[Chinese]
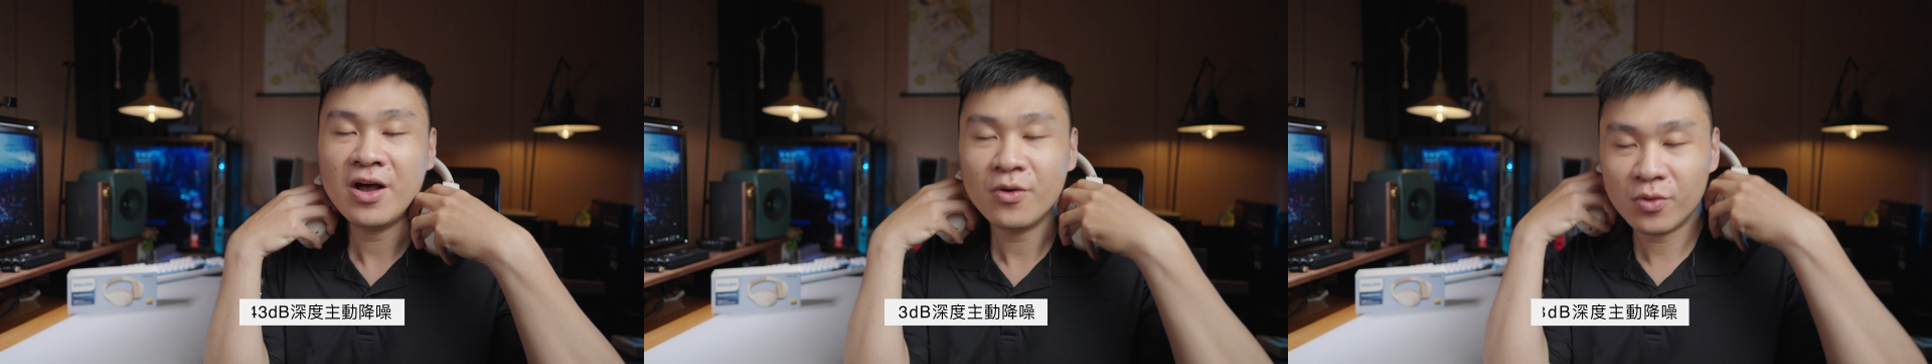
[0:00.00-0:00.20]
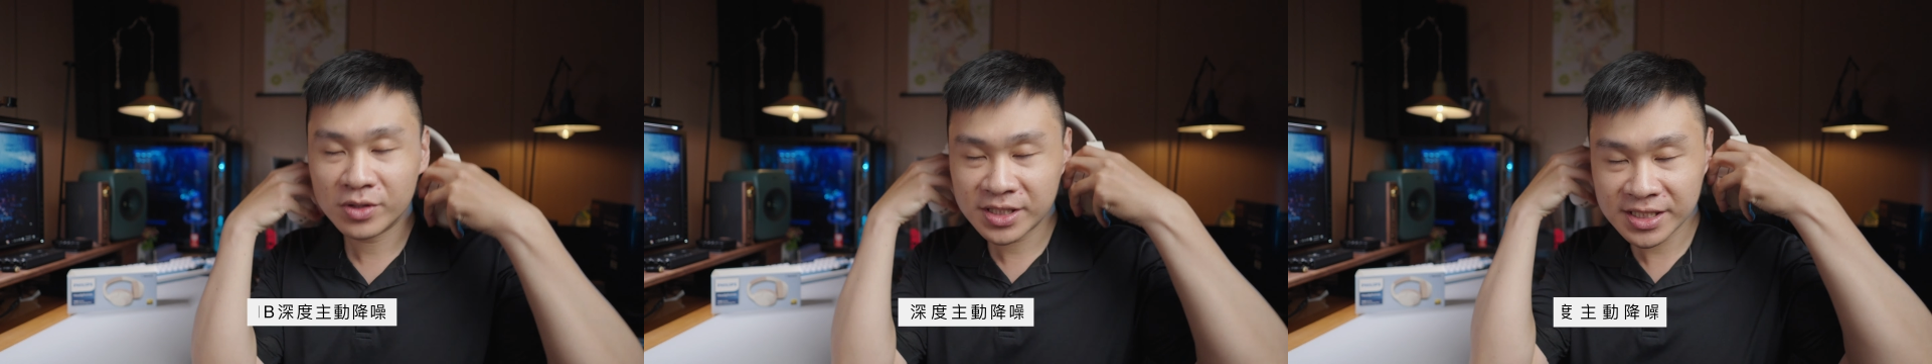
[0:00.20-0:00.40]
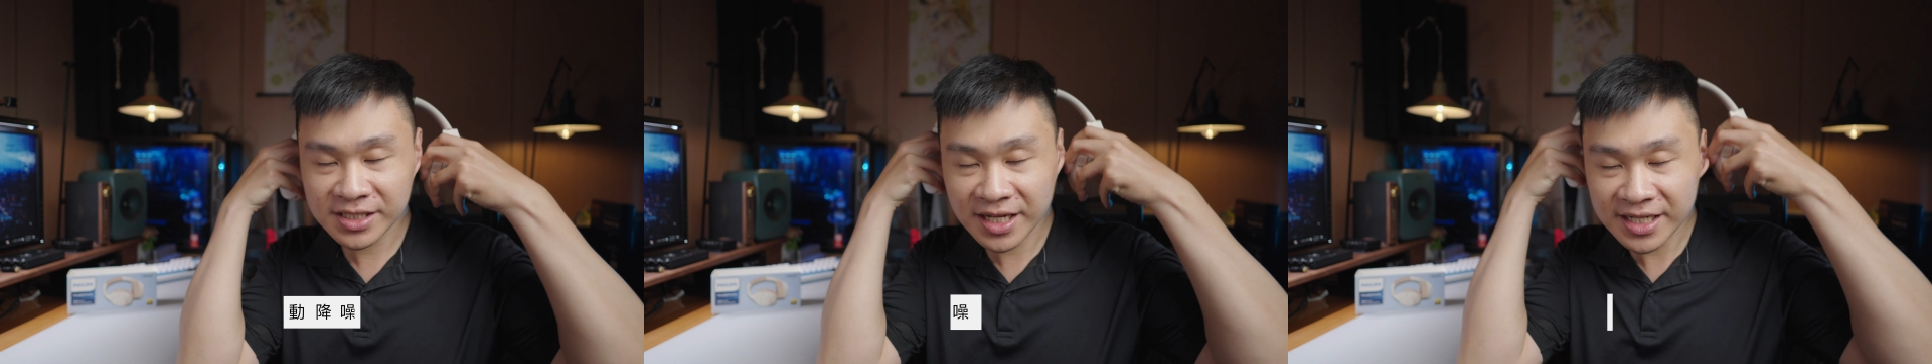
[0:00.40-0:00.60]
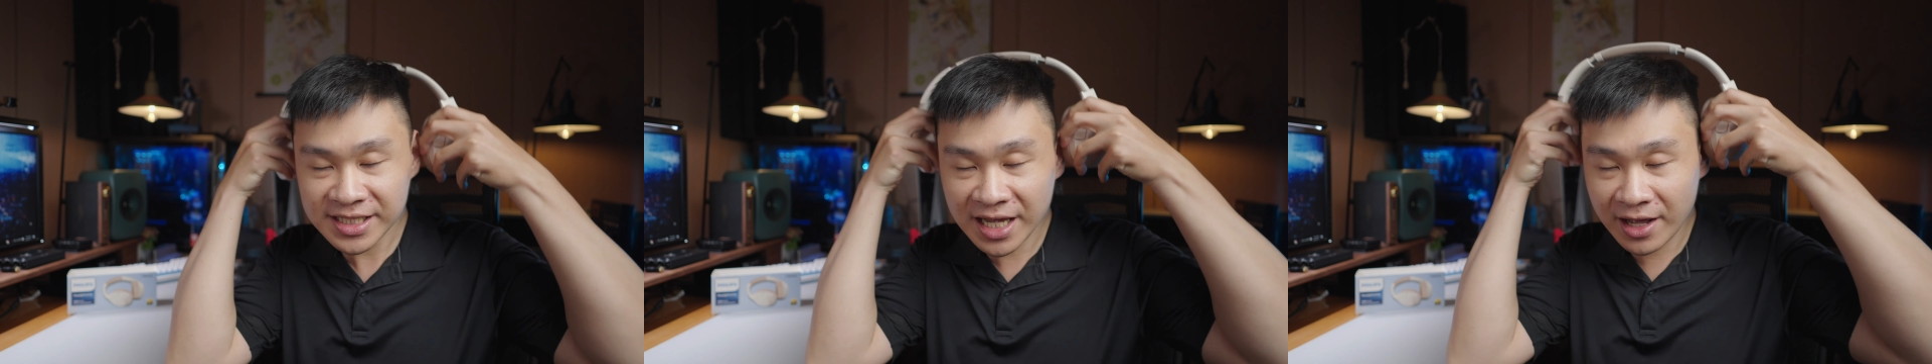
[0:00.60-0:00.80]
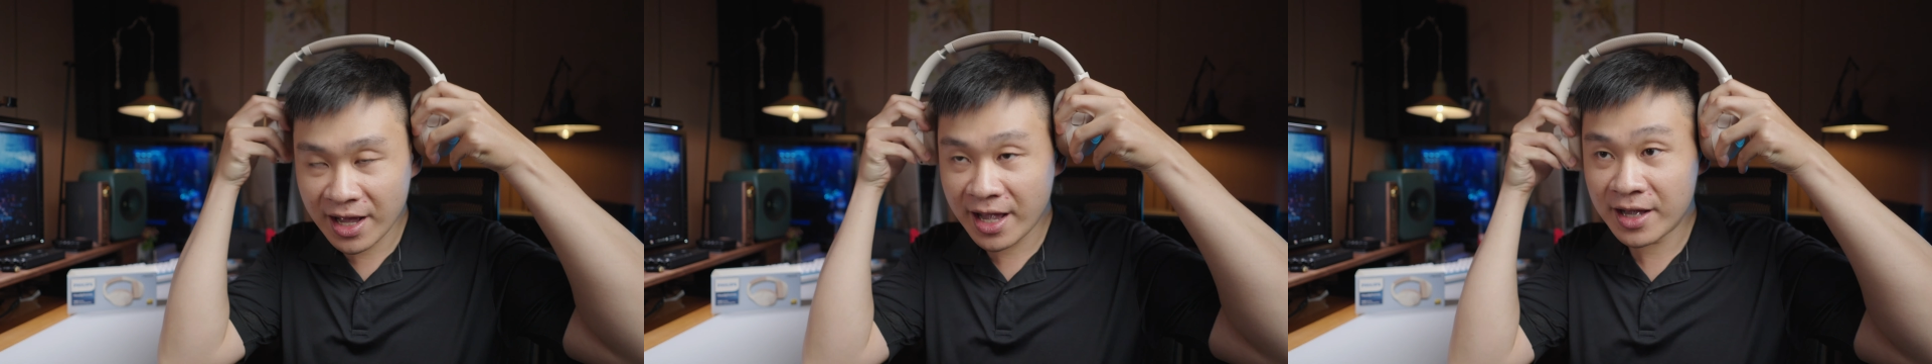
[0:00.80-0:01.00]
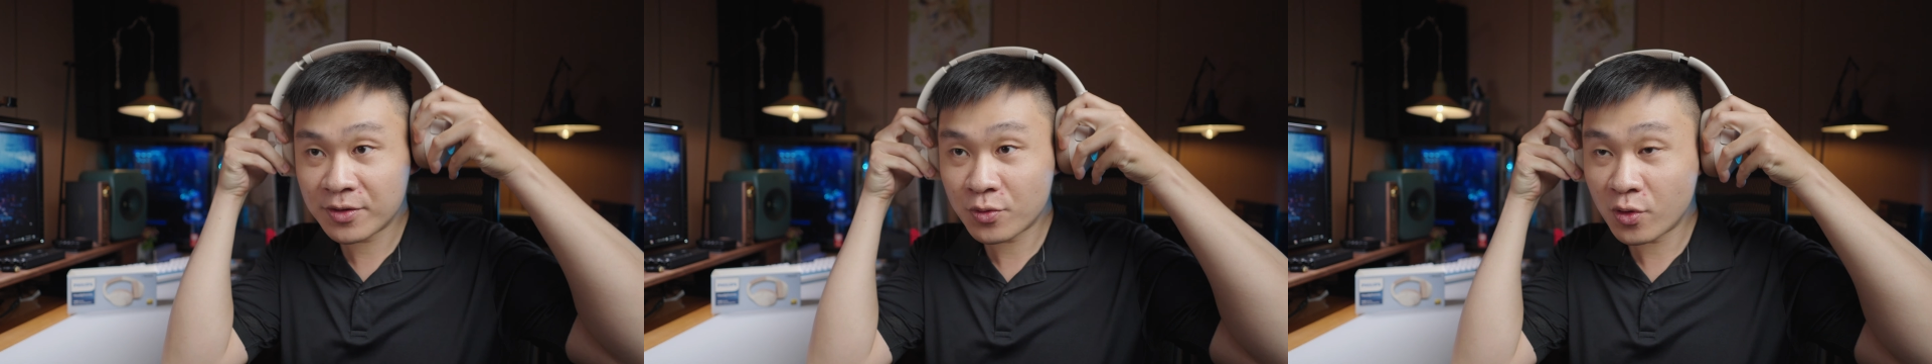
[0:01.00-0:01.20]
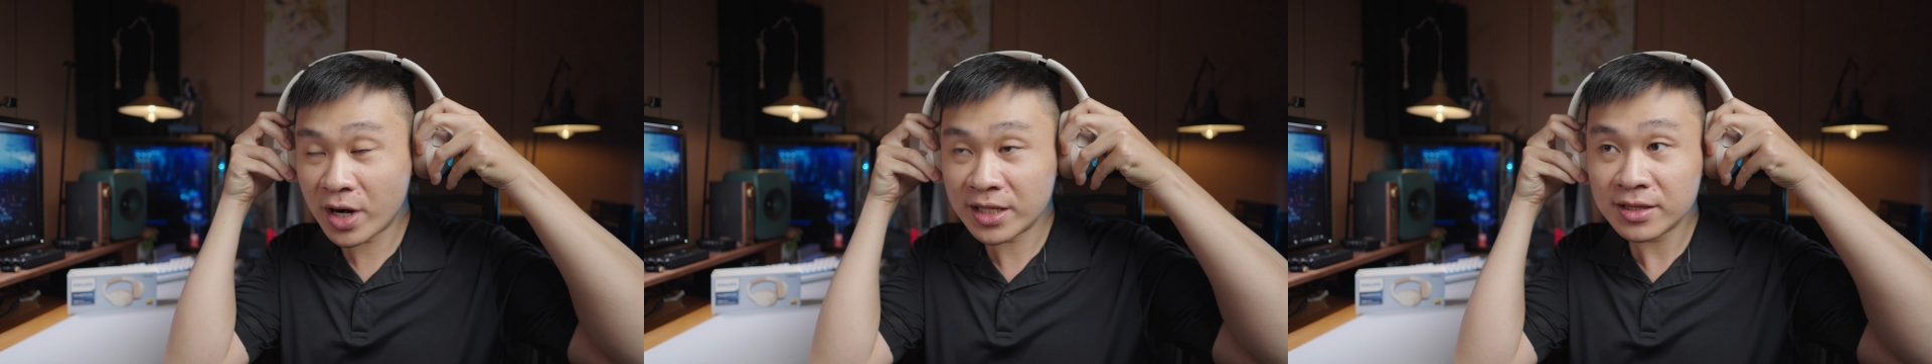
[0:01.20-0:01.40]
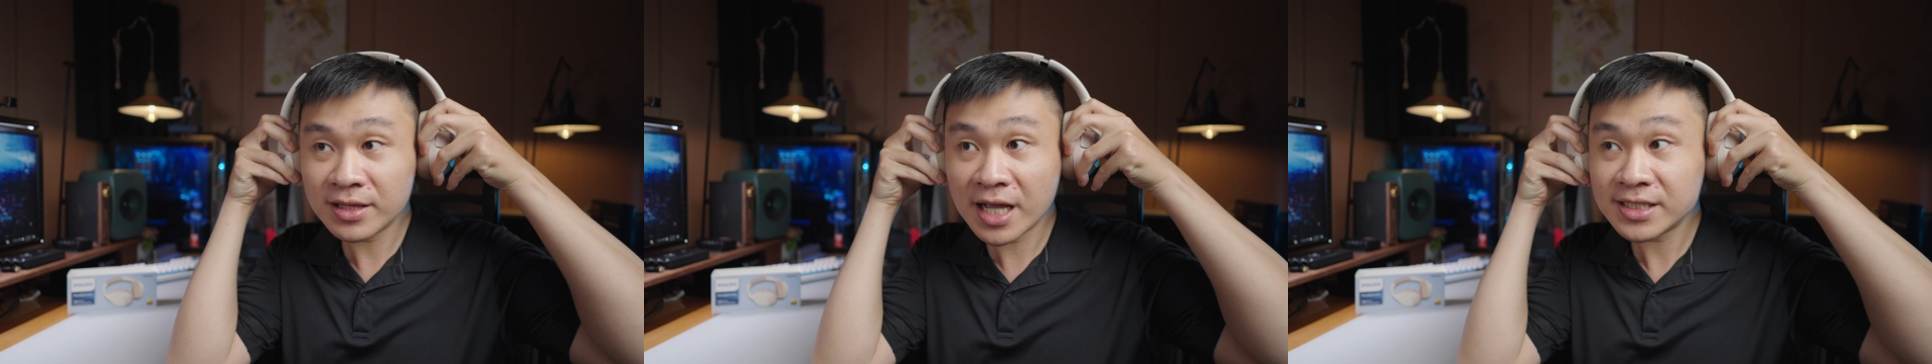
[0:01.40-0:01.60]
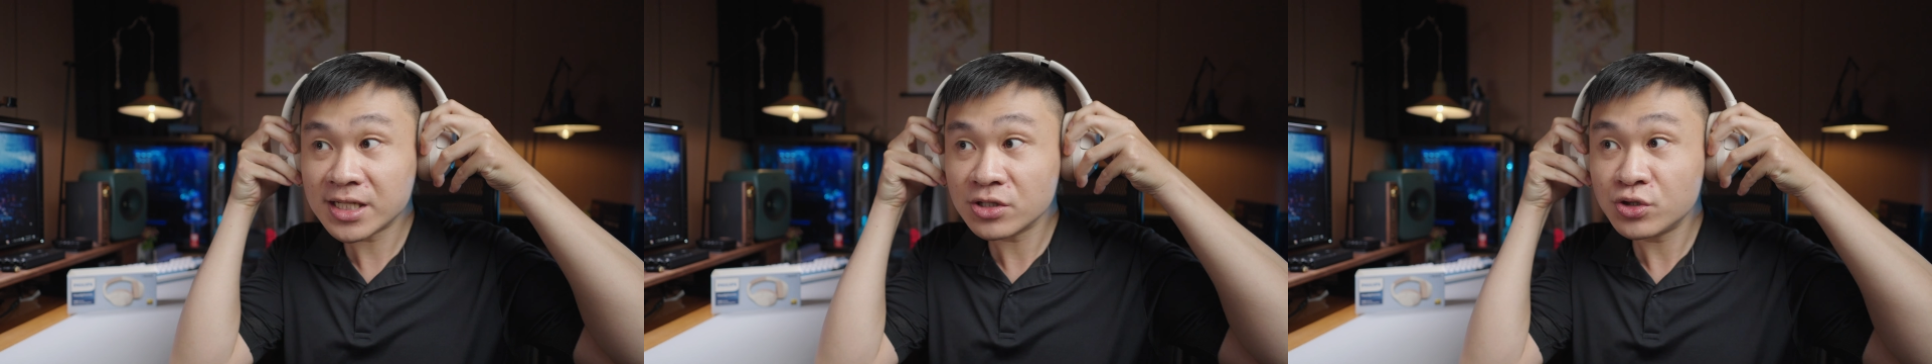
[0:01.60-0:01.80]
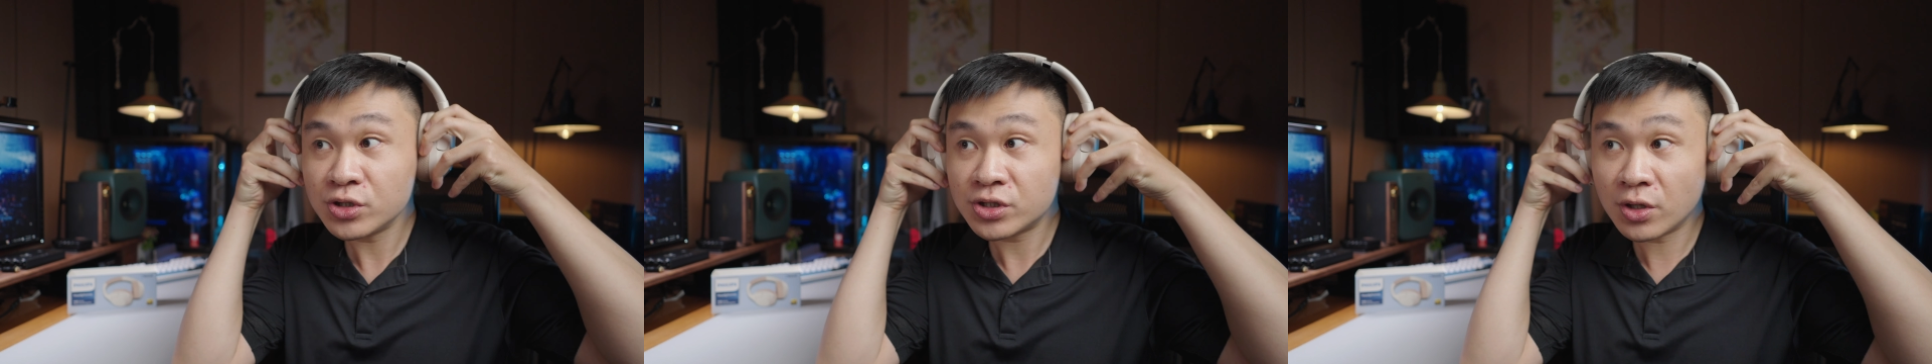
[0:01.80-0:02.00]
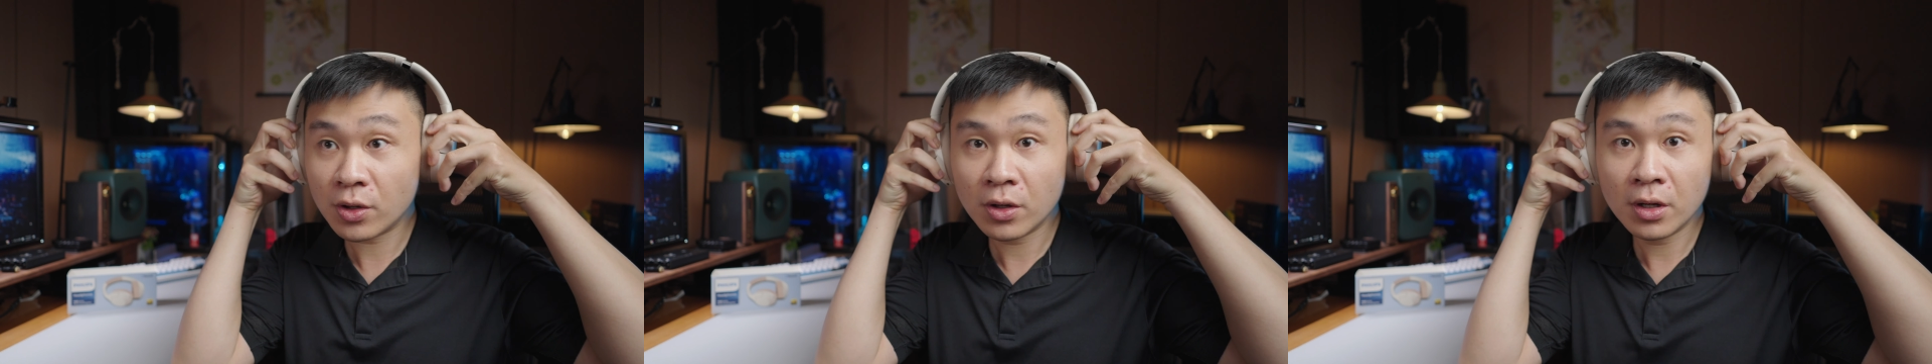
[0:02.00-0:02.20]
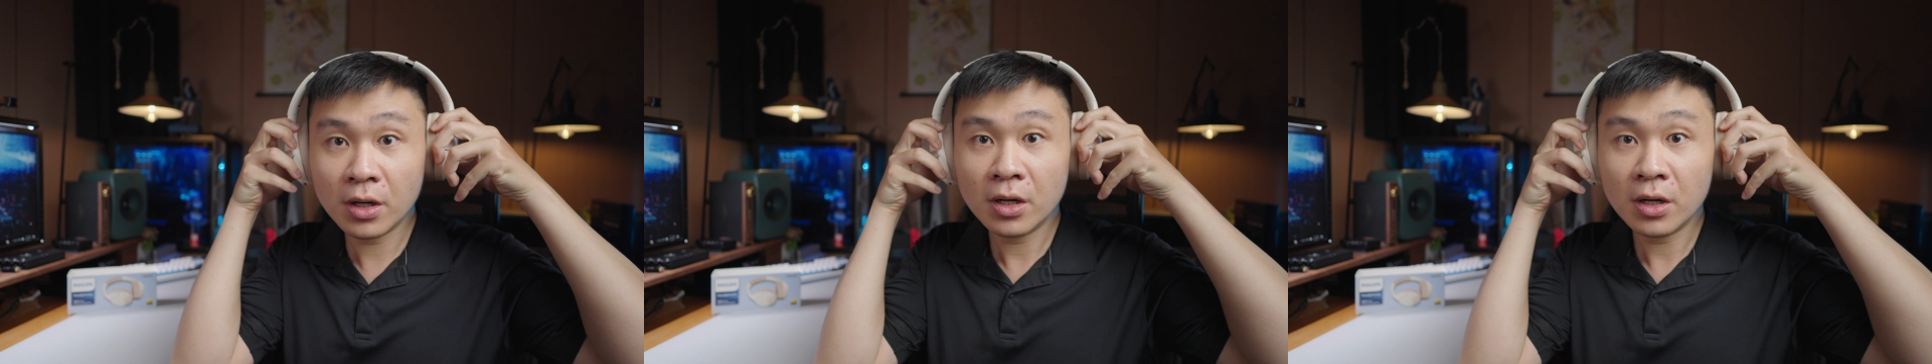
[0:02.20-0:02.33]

我试了一下，哎，果然戴上去之后，